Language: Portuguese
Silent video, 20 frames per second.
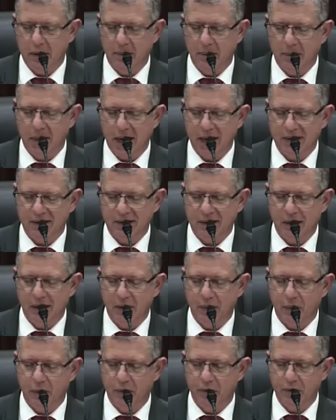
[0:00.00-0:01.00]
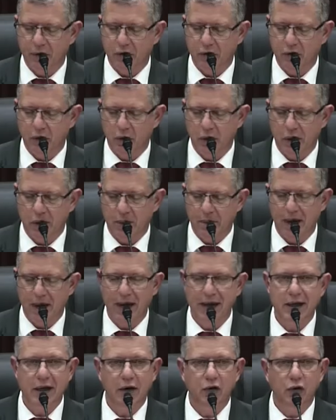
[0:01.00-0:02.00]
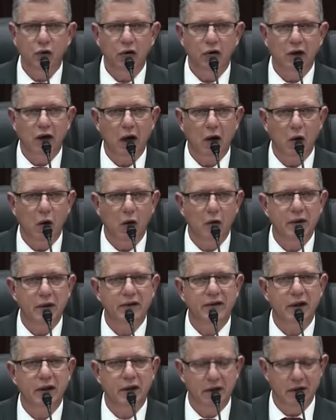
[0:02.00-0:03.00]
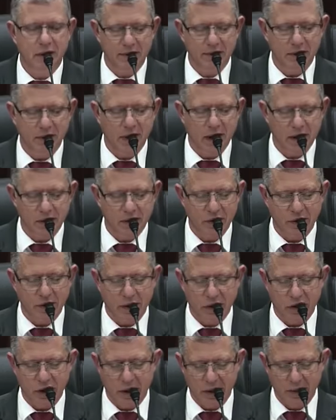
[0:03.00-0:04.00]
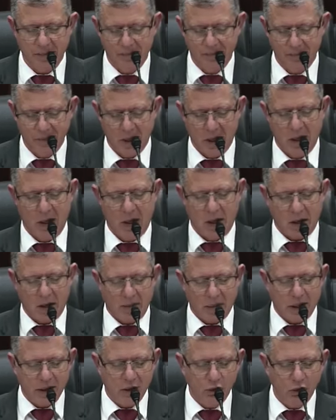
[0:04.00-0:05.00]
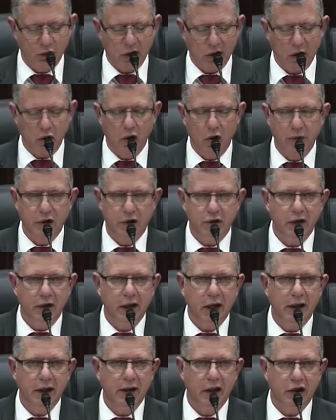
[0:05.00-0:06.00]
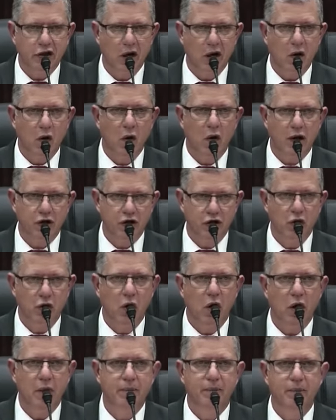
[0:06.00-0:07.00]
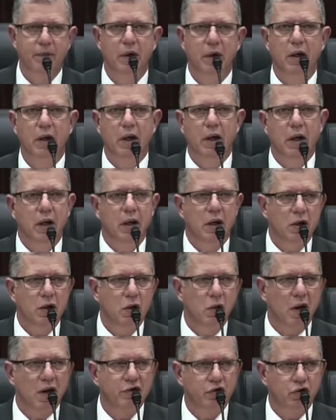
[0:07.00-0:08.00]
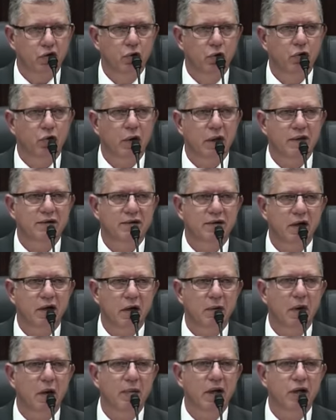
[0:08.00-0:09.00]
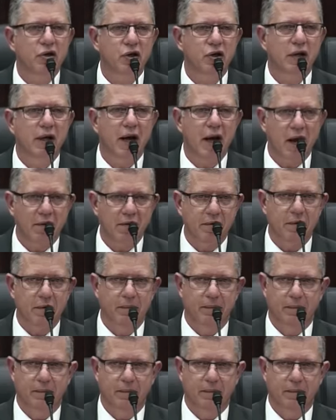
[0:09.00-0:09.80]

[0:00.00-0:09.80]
básica professora Maria Dutra Gomes, aqui da cidade de Itajaí. Maria Dutra Gomes fica ali na Jacó Ardigó e o assunto é extremamente grave.